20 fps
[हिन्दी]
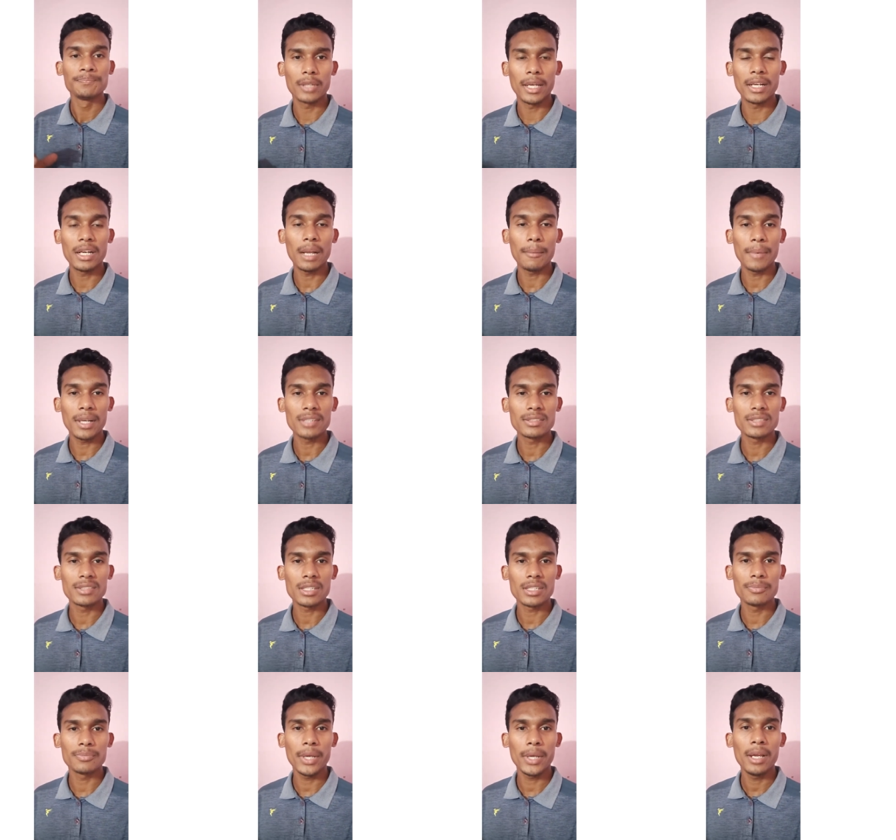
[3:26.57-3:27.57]
केरला
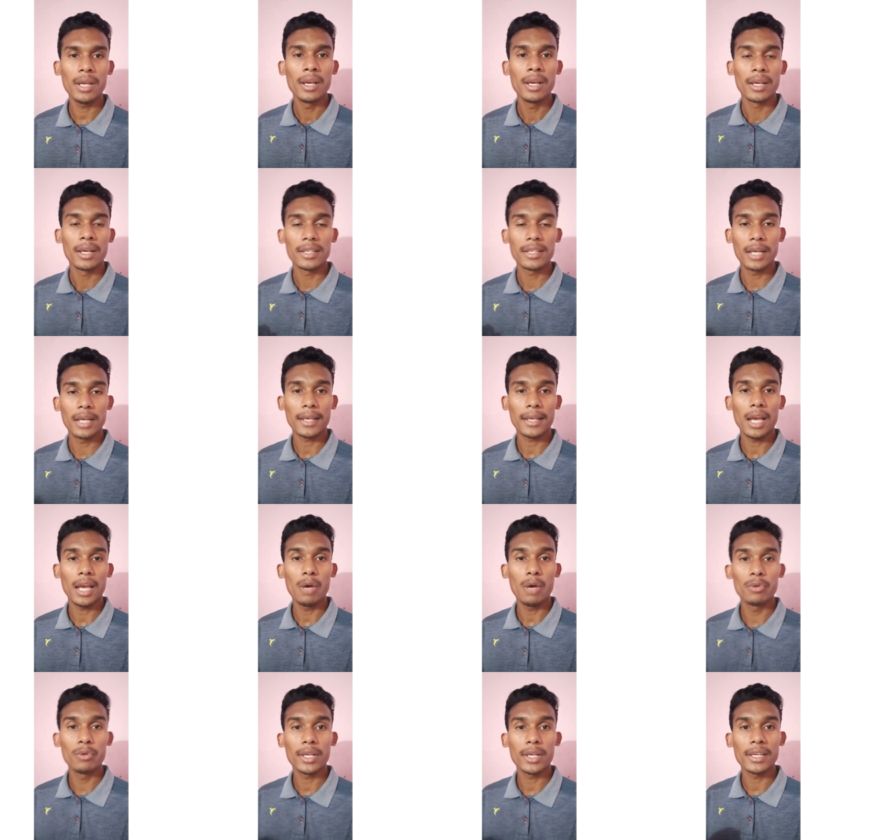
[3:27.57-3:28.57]
ब्लास्टर्स में
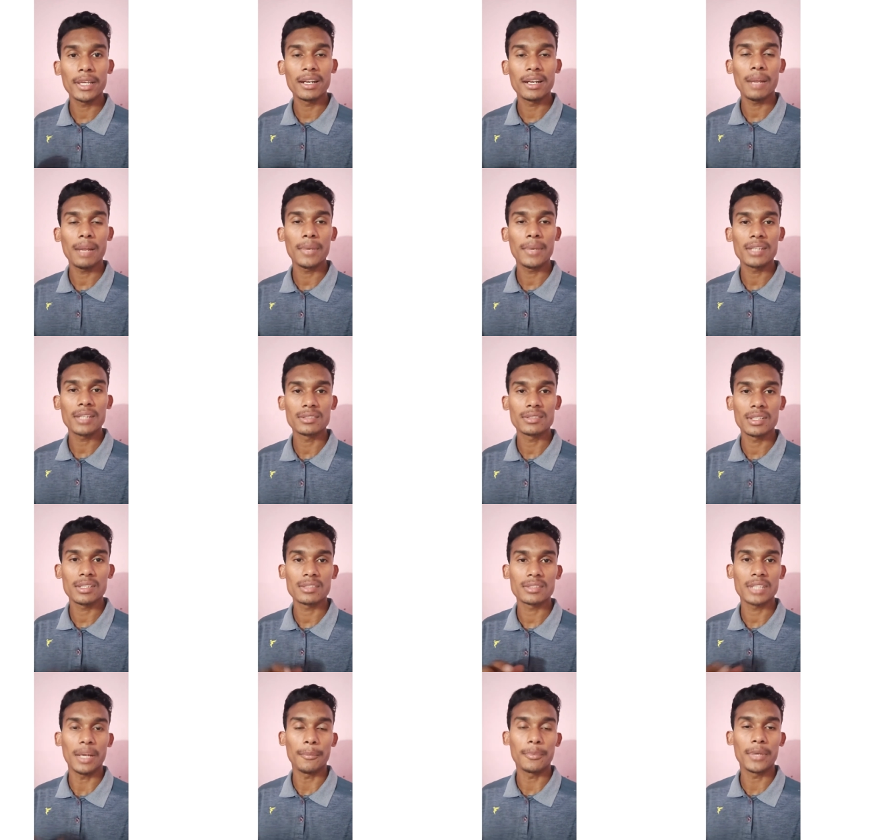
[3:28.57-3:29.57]
क्या उन्हें केरला
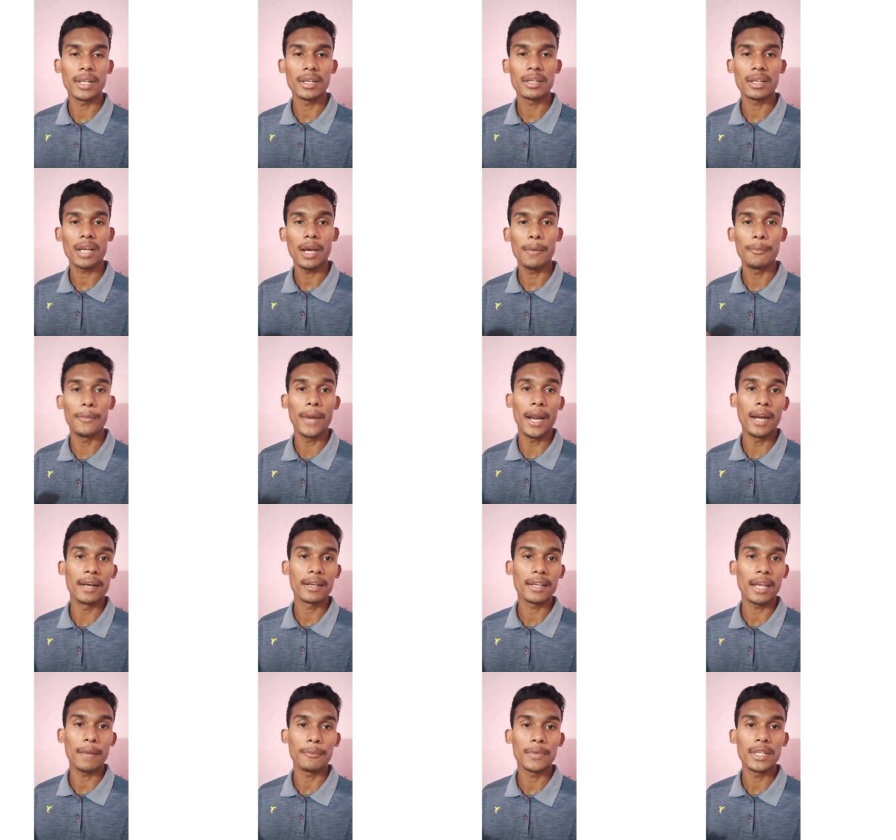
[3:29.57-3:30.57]
ब्लास्टर्स कैप्टन का
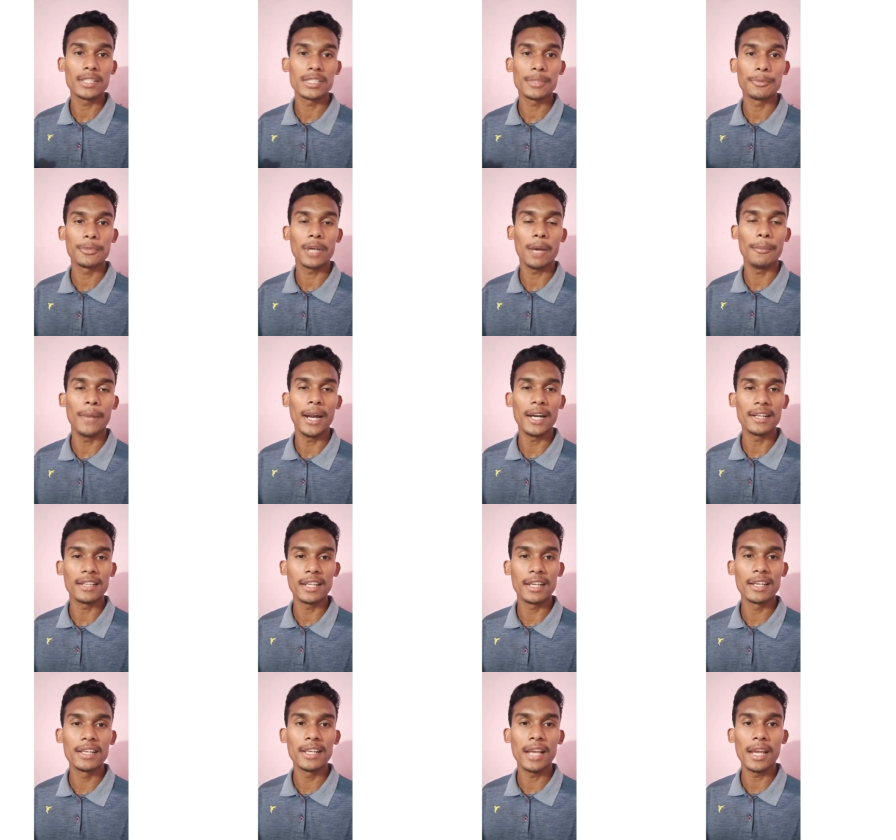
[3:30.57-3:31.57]
बैंड कैप्टनशिप का
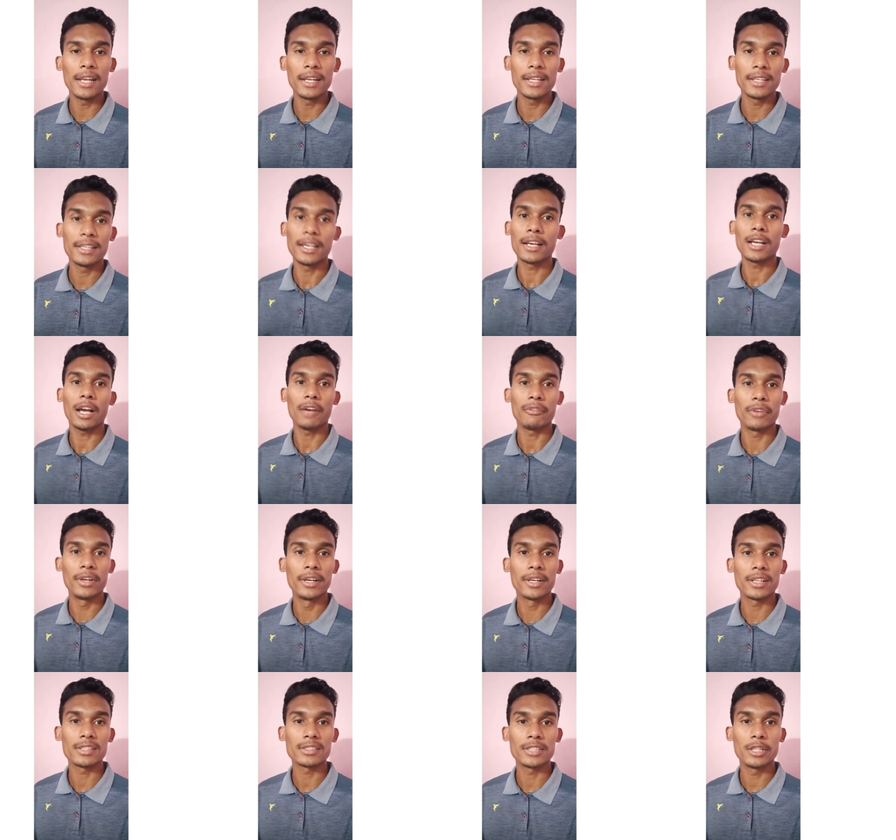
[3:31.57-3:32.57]
बैंड देगी या नहीं ये
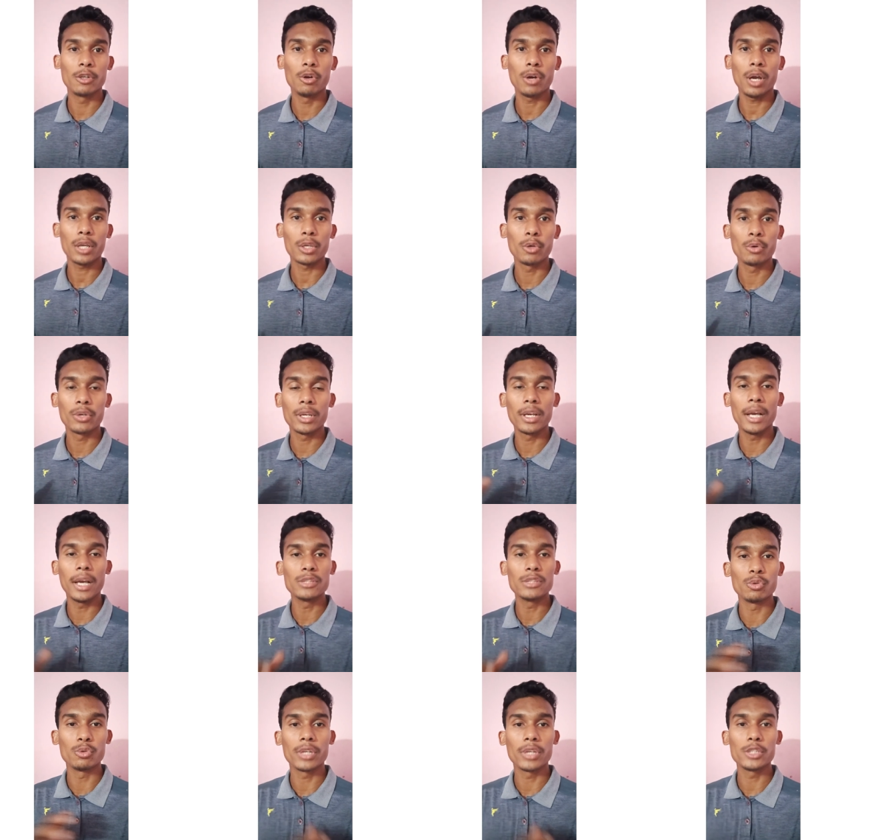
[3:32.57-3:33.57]
काफ़ी इंटरेस्टिंग होगा क्योंकि
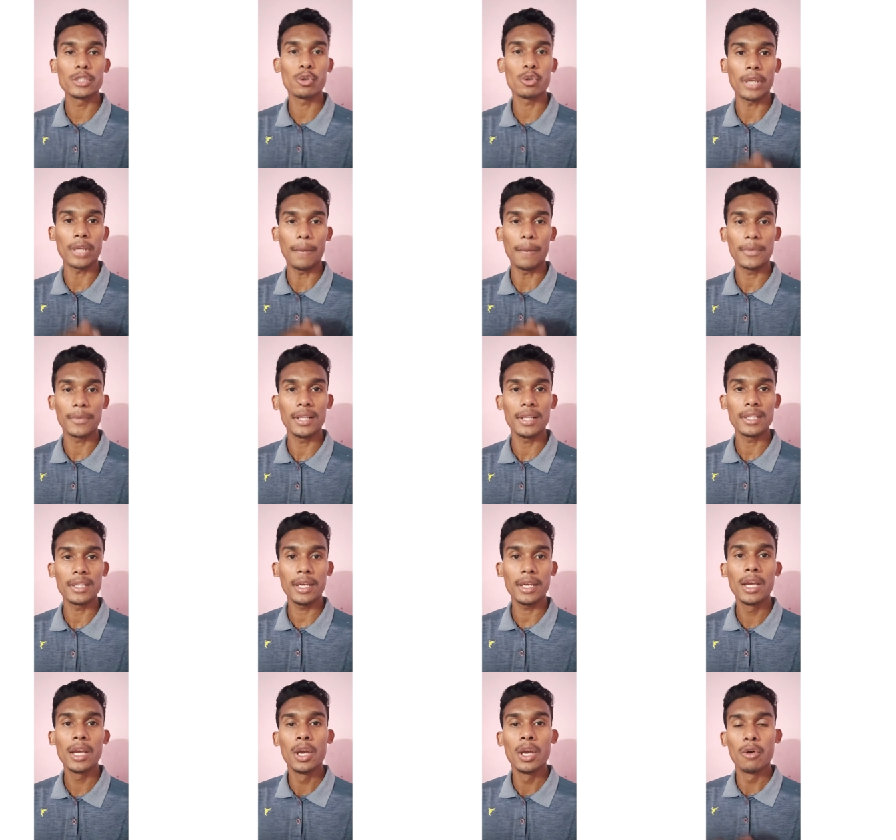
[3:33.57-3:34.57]
गाइस उनके जो कैप्टन
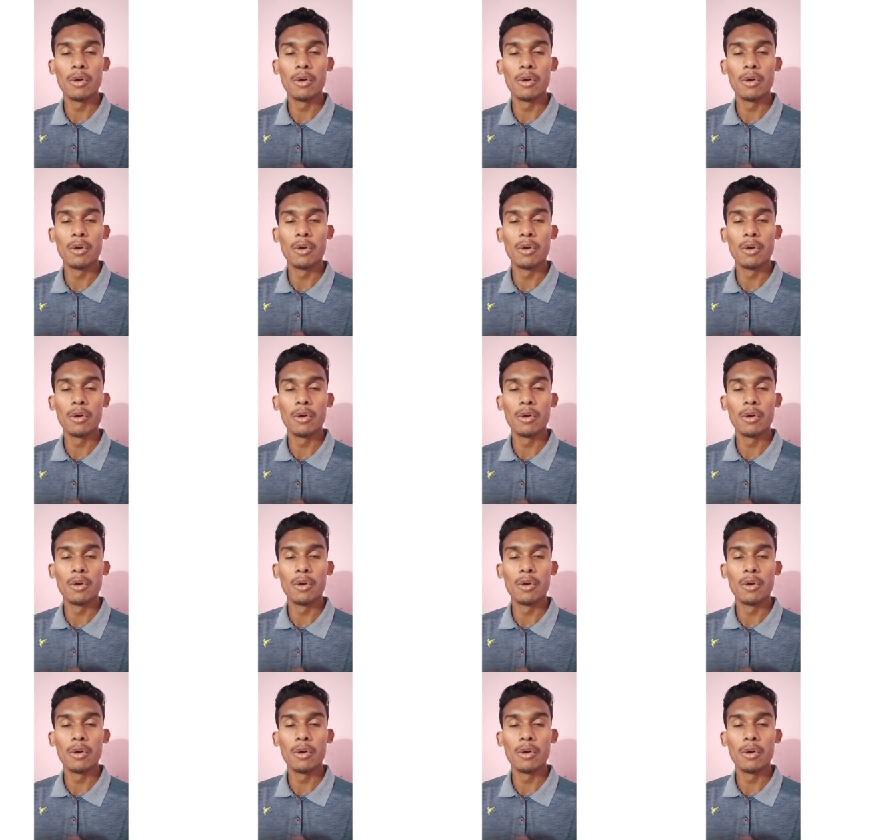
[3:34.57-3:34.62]
थे